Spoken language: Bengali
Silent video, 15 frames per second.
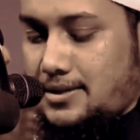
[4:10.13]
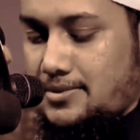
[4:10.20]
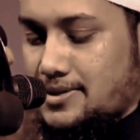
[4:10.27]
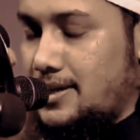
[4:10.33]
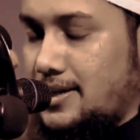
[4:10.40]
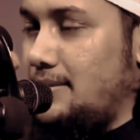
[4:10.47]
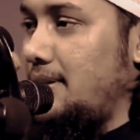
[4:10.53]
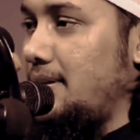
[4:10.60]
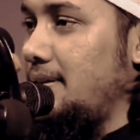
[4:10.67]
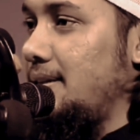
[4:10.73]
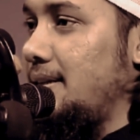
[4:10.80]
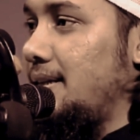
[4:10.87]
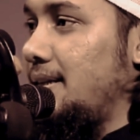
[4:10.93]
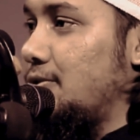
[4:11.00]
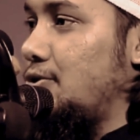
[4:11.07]
আলী হাসালামের
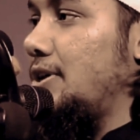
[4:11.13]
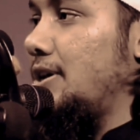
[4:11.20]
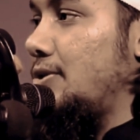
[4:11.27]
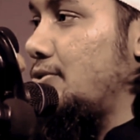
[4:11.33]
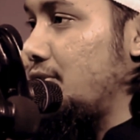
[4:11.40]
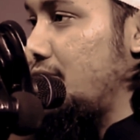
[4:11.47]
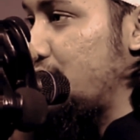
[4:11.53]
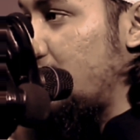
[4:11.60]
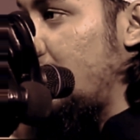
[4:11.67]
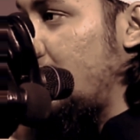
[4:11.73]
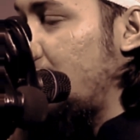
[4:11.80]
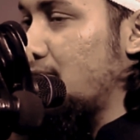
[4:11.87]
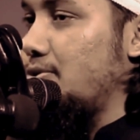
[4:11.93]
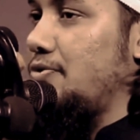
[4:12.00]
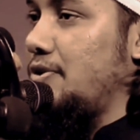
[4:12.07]
তরিকা অনুযায়ী
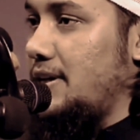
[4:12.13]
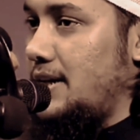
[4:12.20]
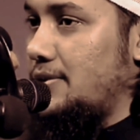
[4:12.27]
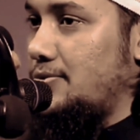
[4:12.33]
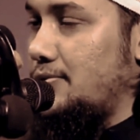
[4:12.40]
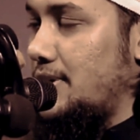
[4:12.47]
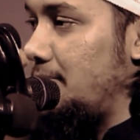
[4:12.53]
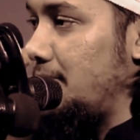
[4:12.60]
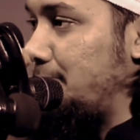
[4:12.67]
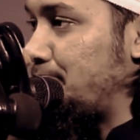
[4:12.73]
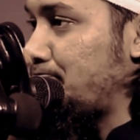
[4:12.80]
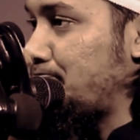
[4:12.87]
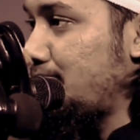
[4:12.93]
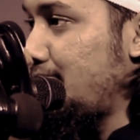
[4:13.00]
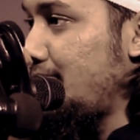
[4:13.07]
আল্লাহ তৌফিক এনায়ত করুন আমি
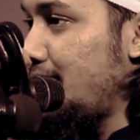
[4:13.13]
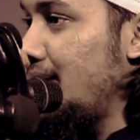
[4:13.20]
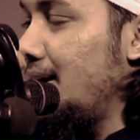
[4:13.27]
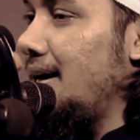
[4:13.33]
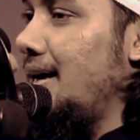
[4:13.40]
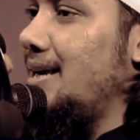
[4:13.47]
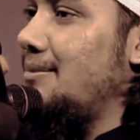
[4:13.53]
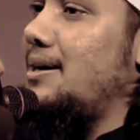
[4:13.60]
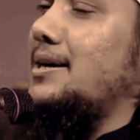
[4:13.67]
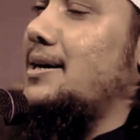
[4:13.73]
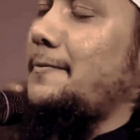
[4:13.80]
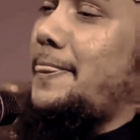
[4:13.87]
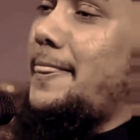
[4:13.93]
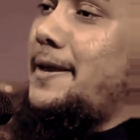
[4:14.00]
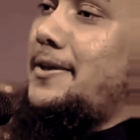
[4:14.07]

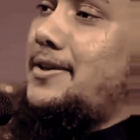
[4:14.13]
এবার